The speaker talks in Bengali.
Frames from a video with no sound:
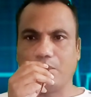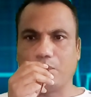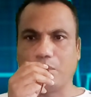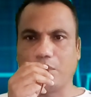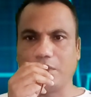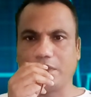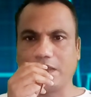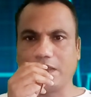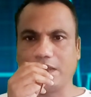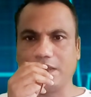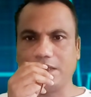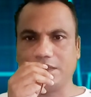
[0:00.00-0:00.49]

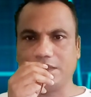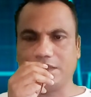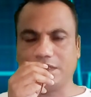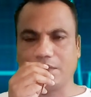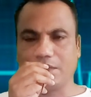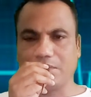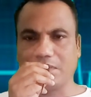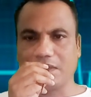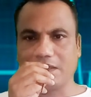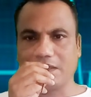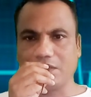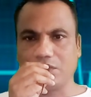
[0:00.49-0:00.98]
বৈকালীন
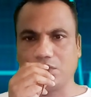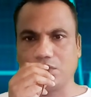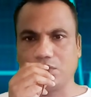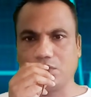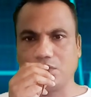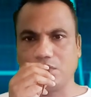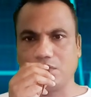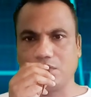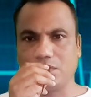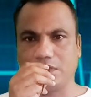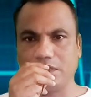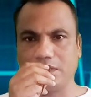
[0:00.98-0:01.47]
সেবা কিন্তু
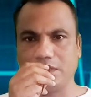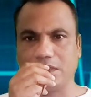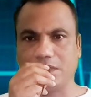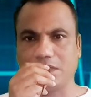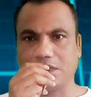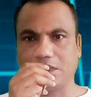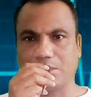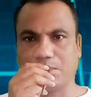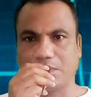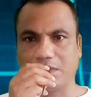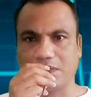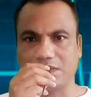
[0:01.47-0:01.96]
তিনটা
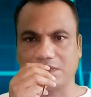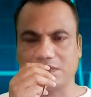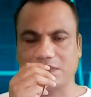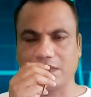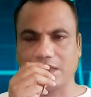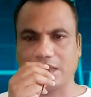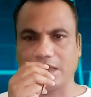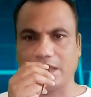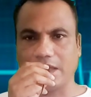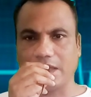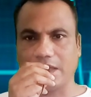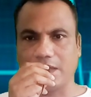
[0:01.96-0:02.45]
থেকে
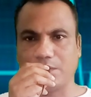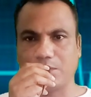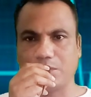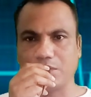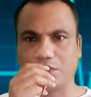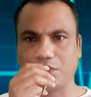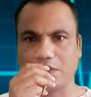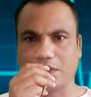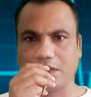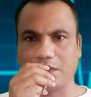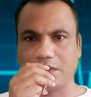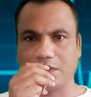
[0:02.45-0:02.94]
পাঁচটা এর
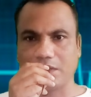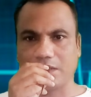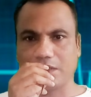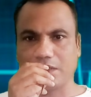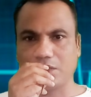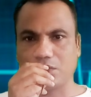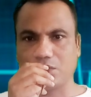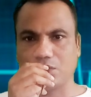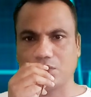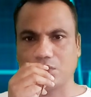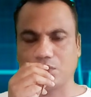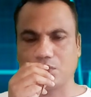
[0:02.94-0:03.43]
ভিতরে
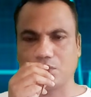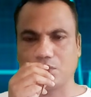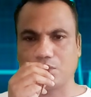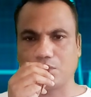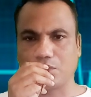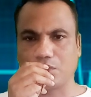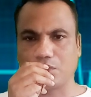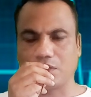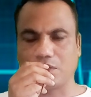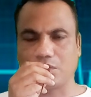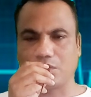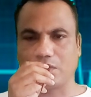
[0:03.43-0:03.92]
কিন্তু
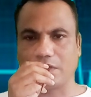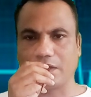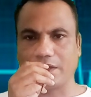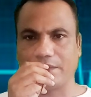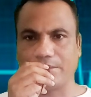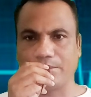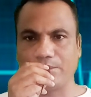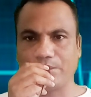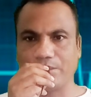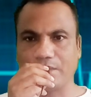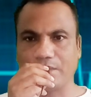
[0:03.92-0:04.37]
মনে করেন